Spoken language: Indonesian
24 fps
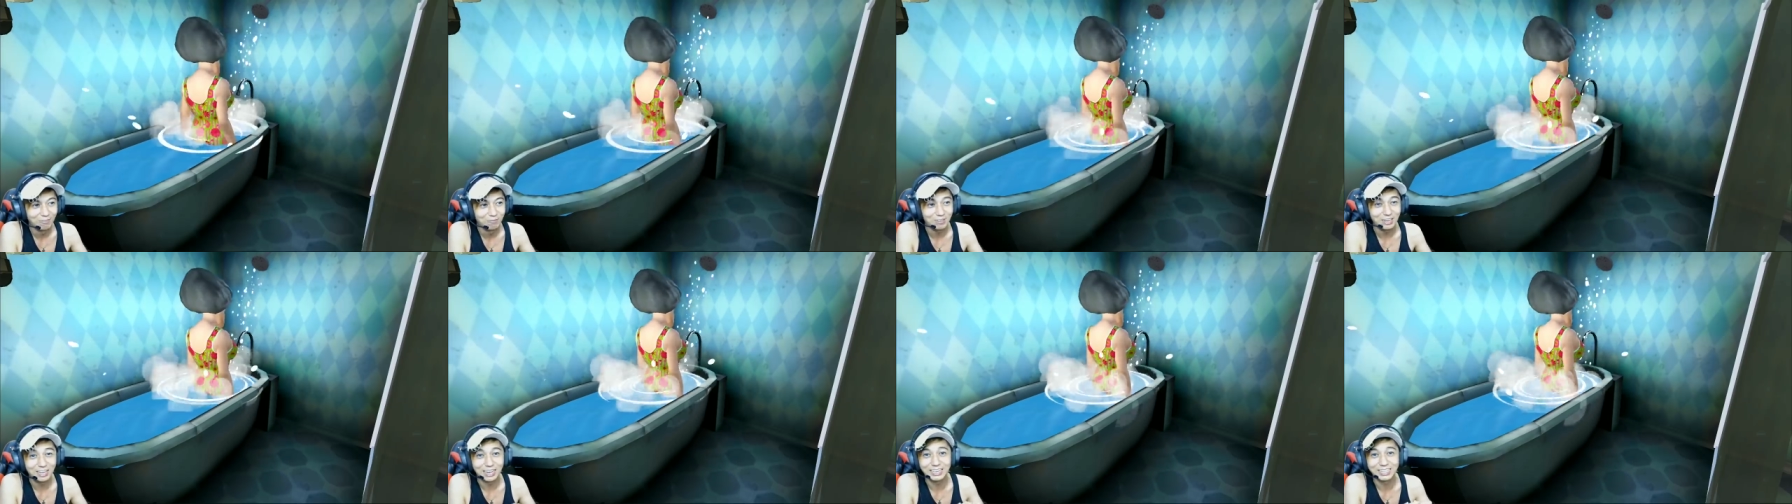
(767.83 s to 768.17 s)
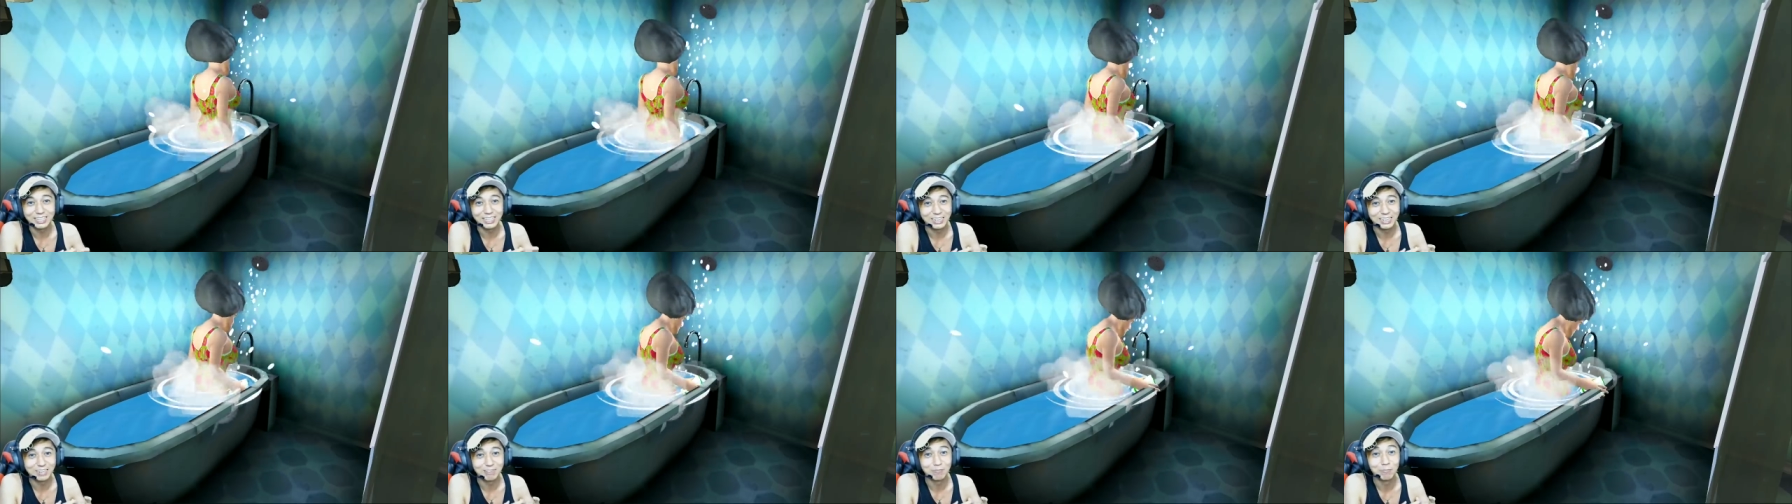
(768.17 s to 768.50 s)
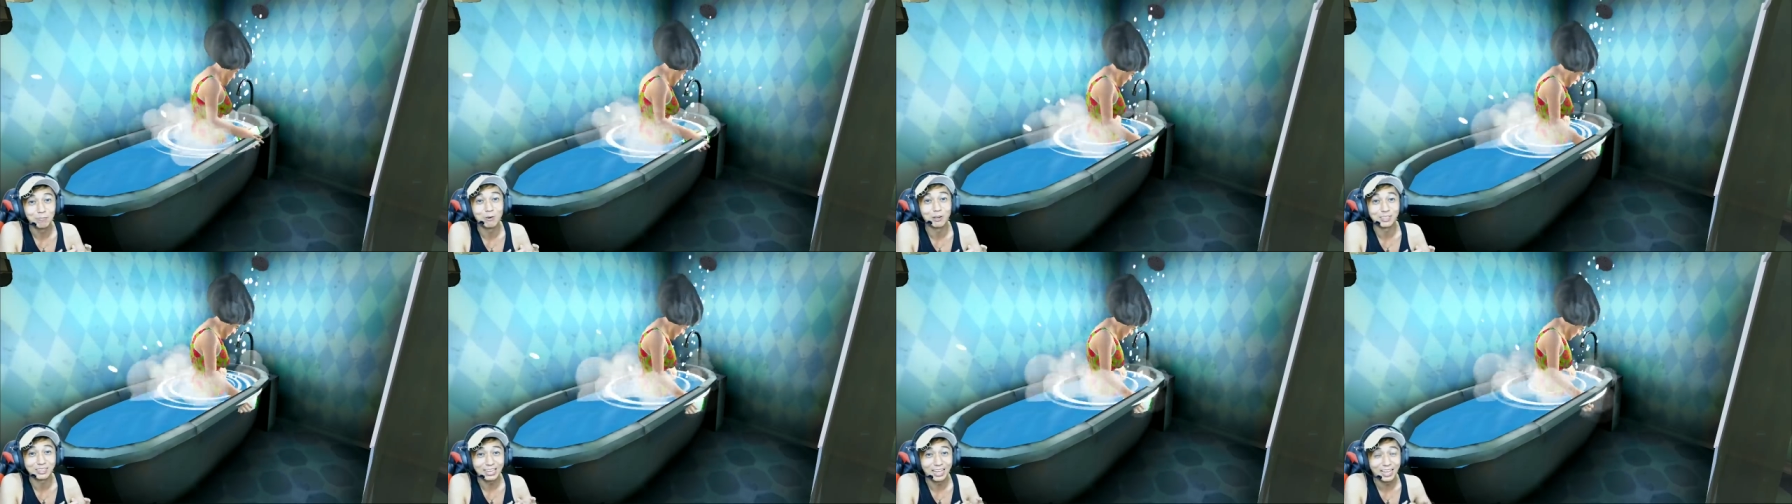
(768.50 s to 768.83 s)
Apakah jadi
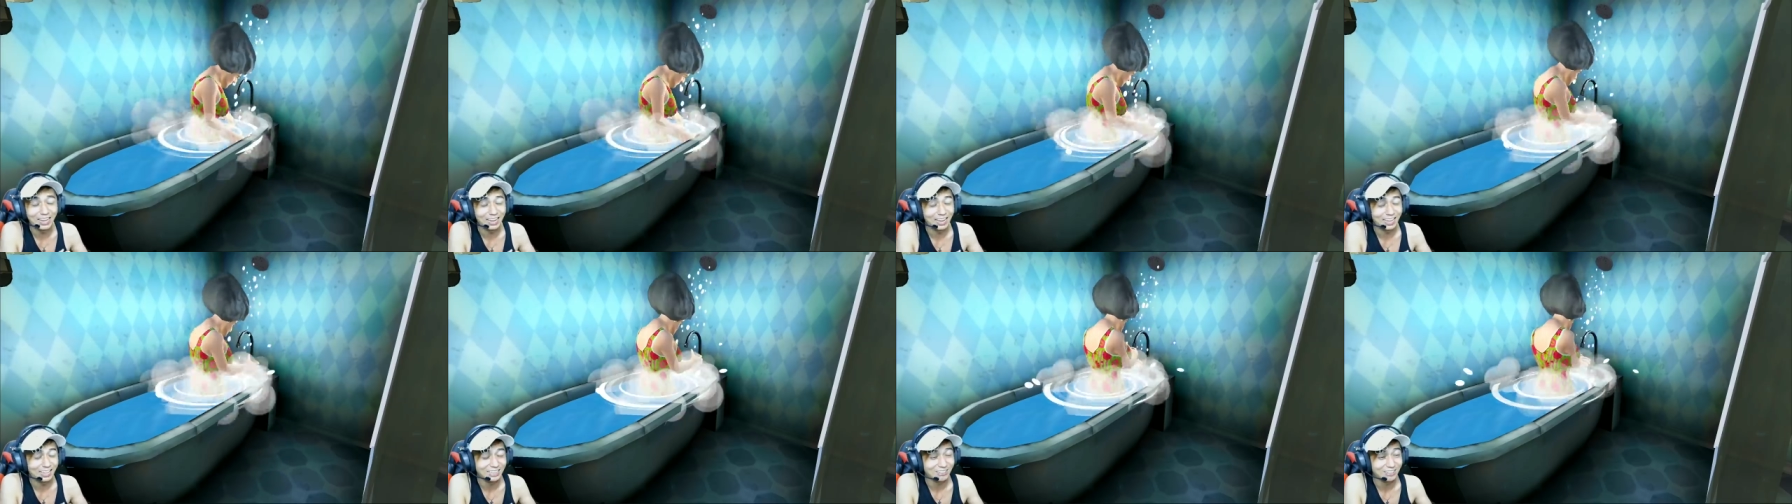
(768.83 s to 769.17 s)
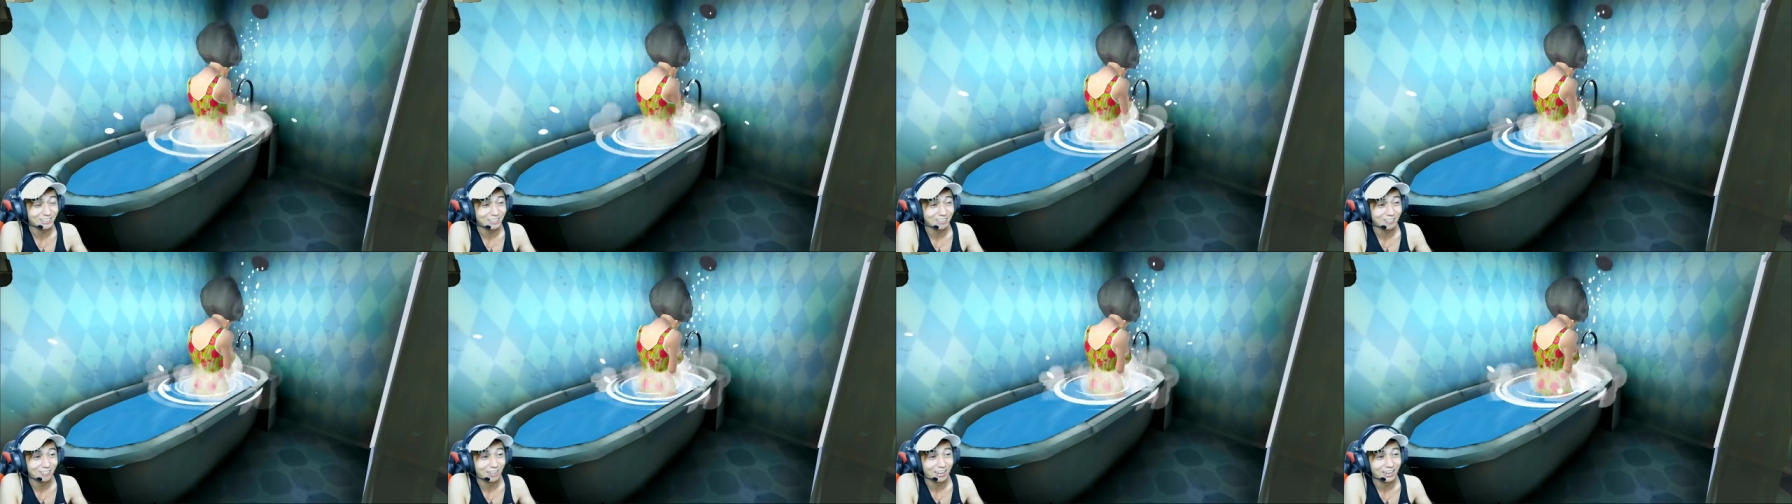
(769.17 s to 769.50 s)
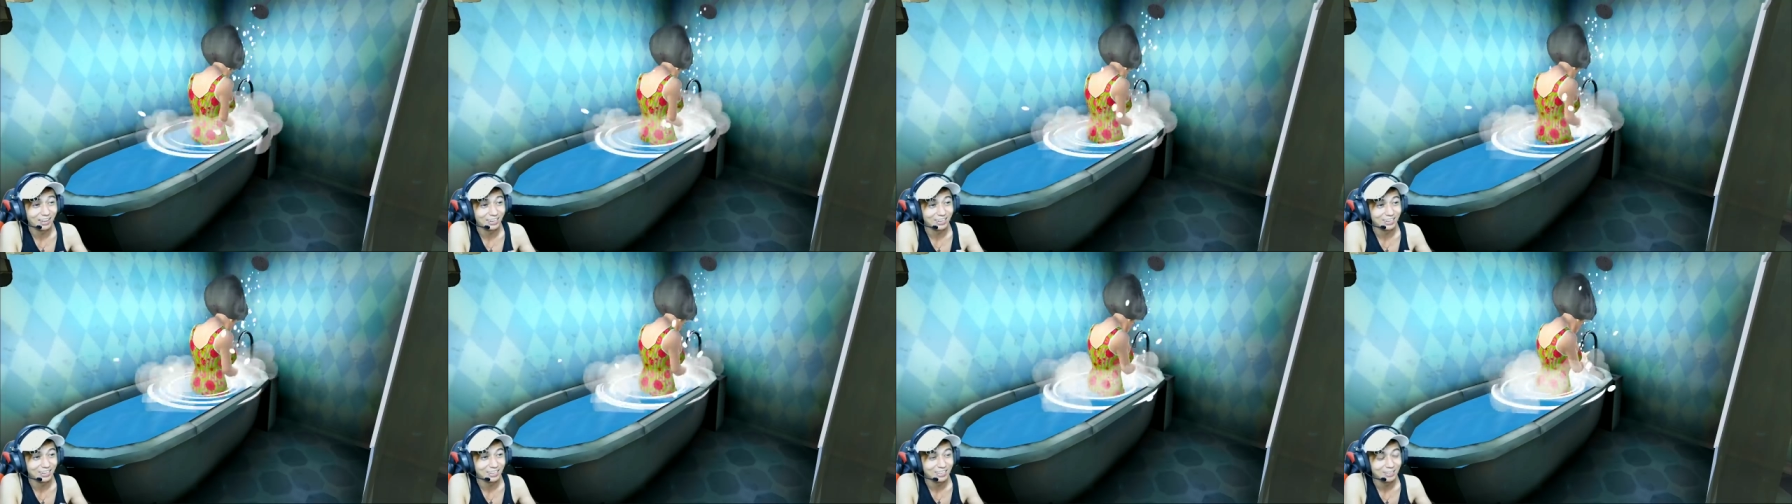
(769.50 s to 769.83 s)
botak atau gimana
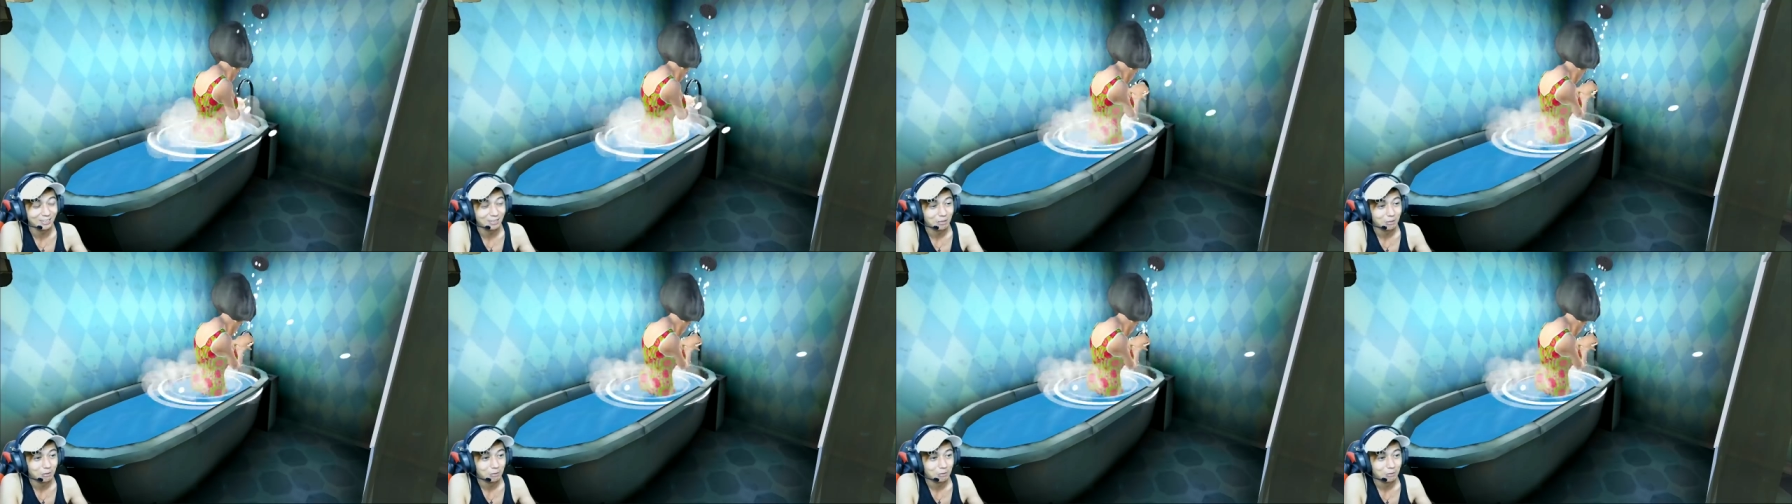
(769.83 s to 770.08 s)
ini?